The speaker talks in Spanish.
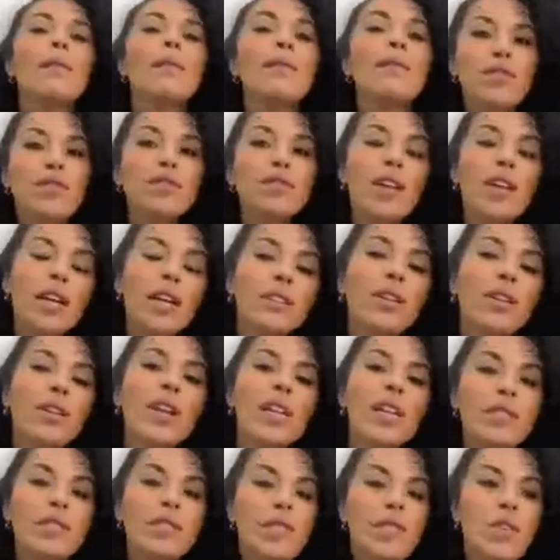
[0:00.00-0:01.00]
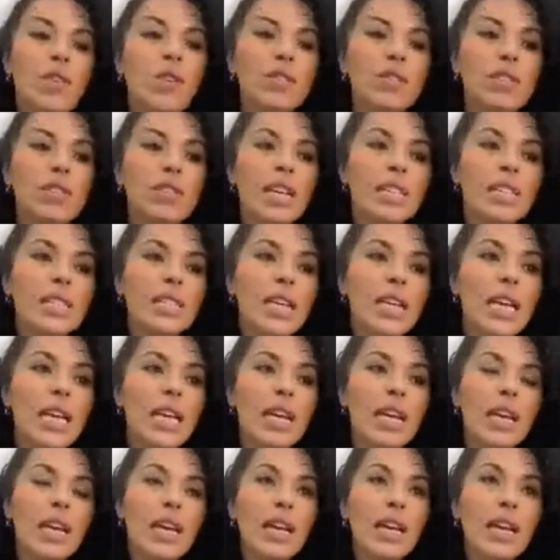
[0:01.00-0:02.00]
se me fueron dando las
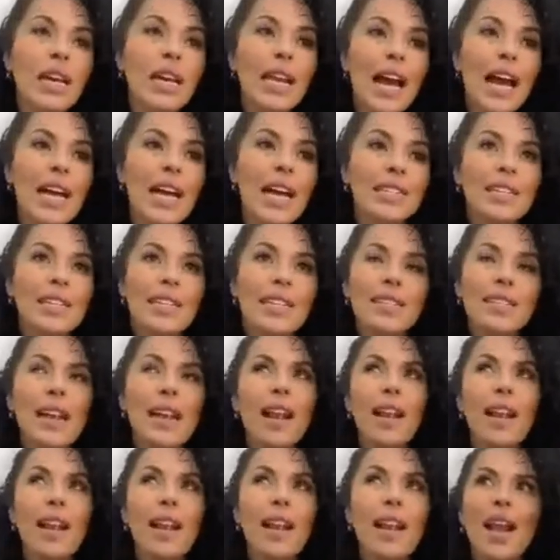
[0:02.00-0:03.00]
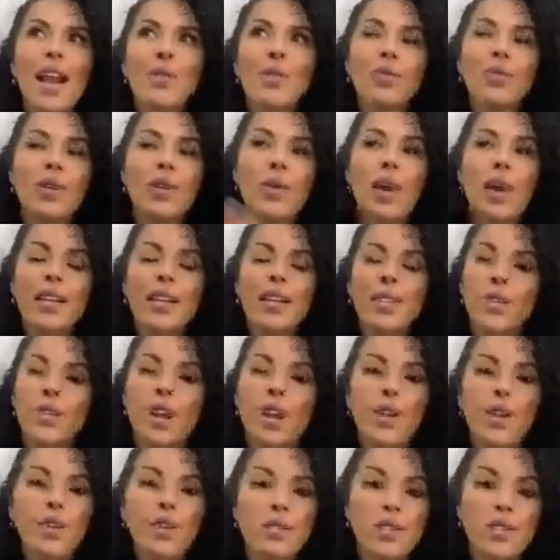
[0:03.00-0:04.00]
cosas y, gracias al,
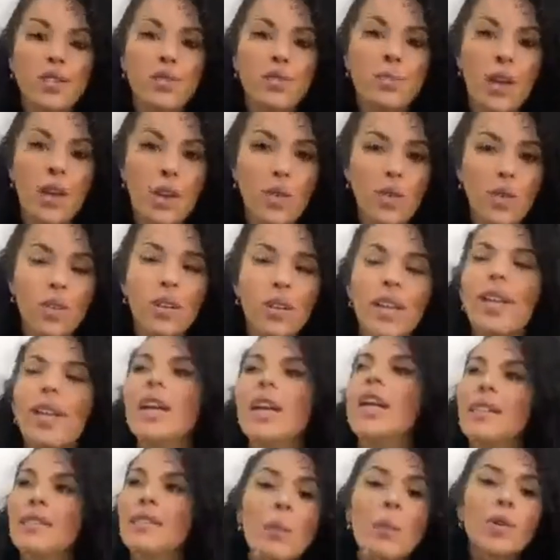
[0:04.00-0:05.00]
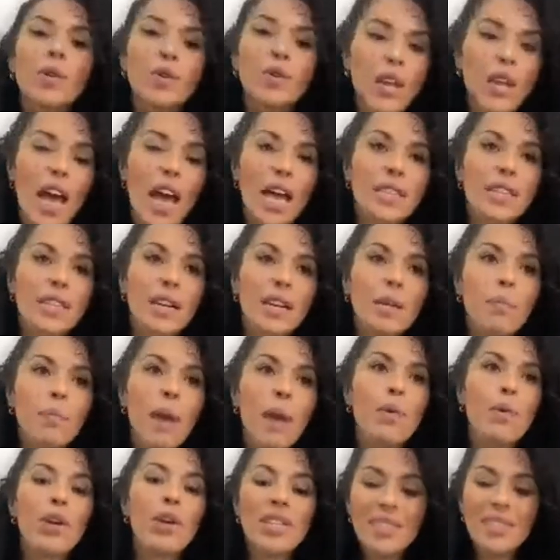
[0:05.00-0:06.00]
universo que conspiró, tuve la oportunidad de
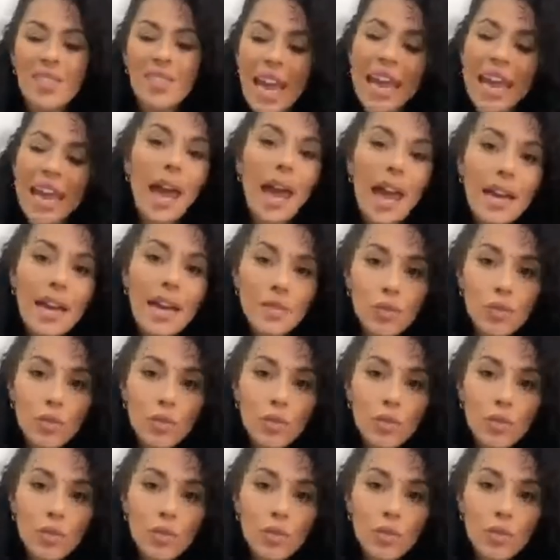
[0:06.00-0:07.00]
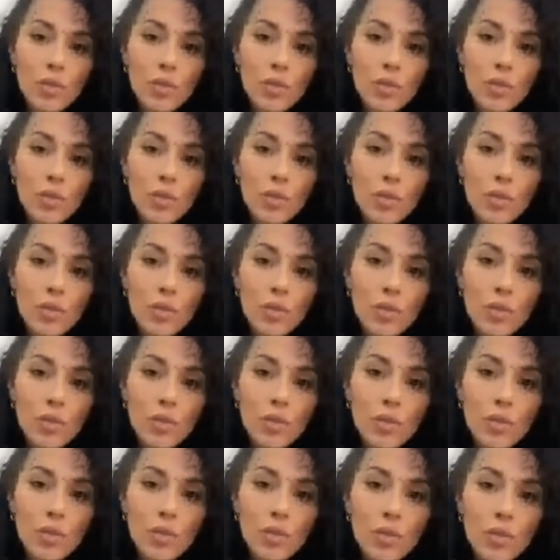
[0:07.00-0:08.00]
estar en Playboy. Sé que eso
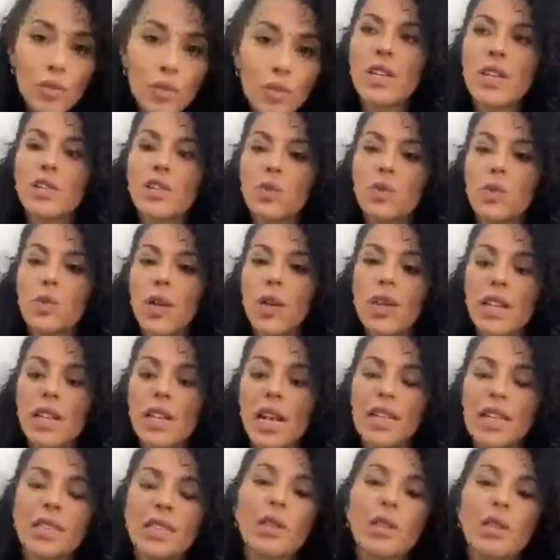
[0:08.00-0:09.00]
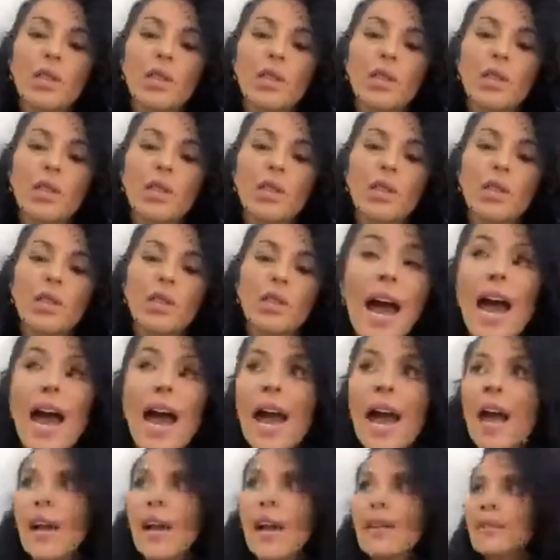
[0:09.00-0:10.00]
me ayudó muchísimo porque estuve detrás de
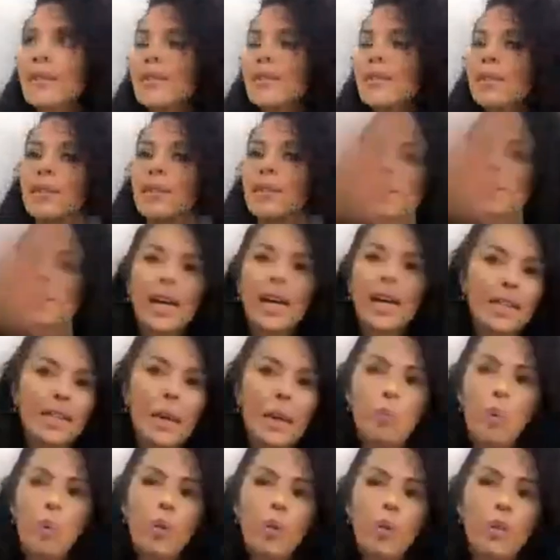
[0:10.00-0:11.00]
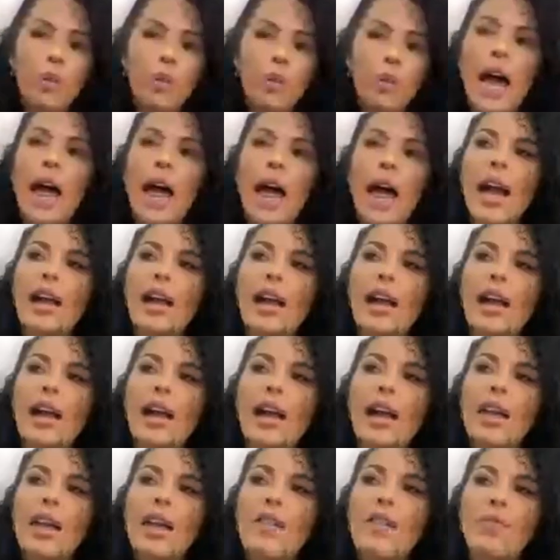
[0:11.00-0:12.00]
una marca
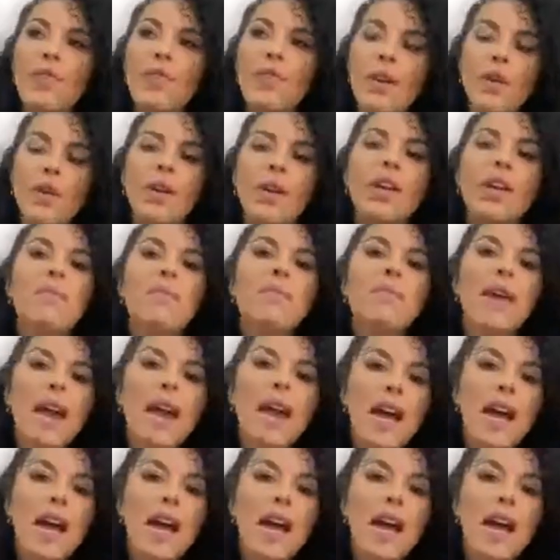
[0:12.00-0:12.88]
catapultada que fue lo que